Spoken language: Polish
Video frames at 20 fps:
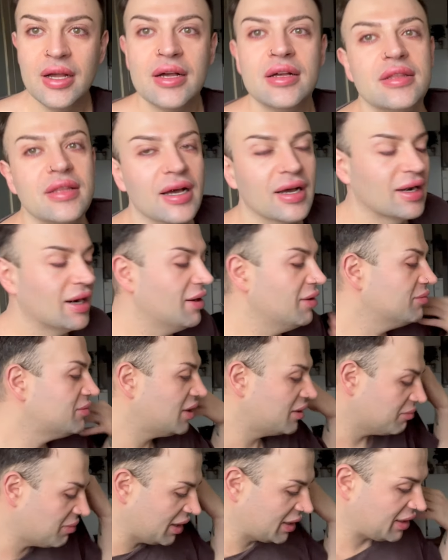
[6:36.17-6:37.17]
nagrałem ten
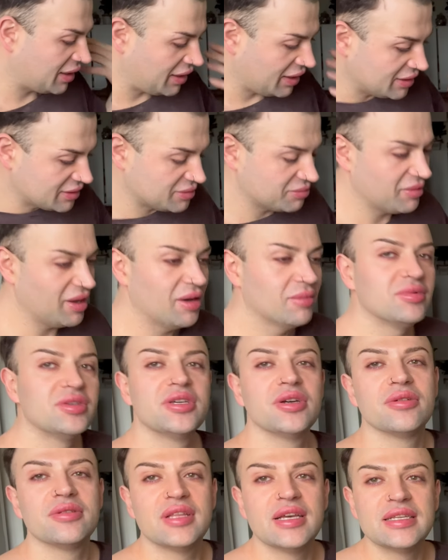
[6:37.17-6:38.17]
makijaż, miałem się
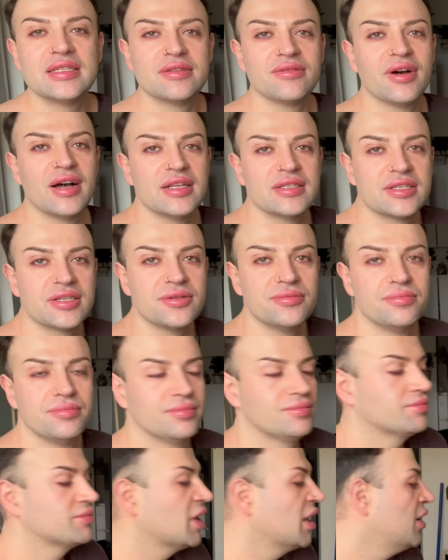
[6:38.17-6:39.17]
odezwać,
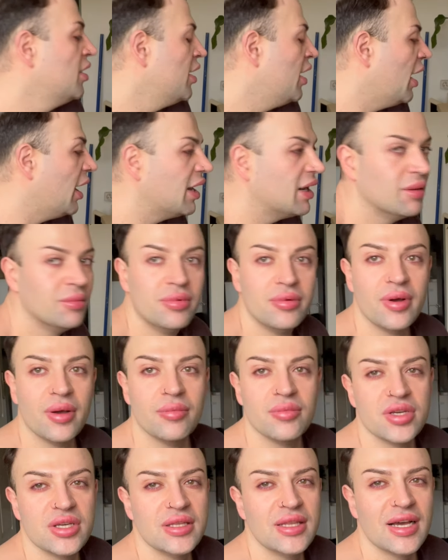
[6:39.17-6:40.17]
ale
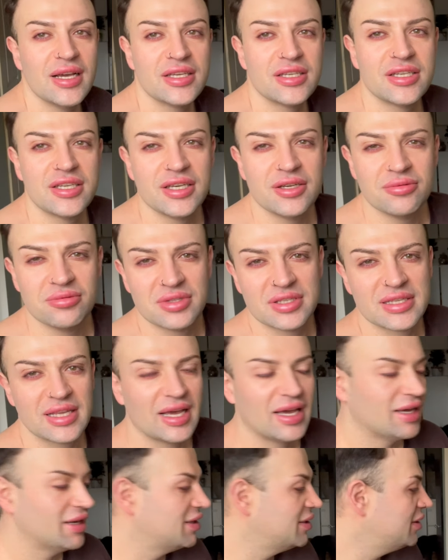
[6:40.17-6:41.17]
byłem i na
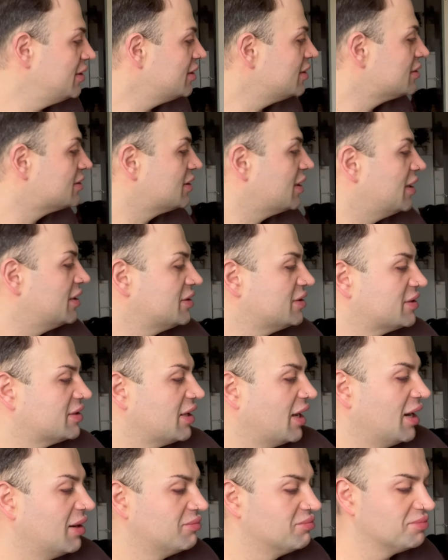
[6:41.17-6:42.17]
siłce, i gdzieś
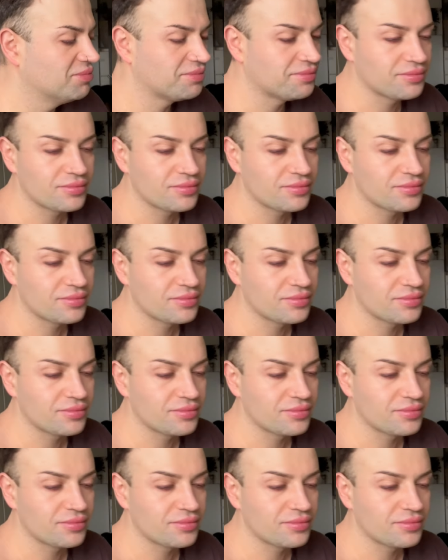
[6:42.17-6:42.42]
tam.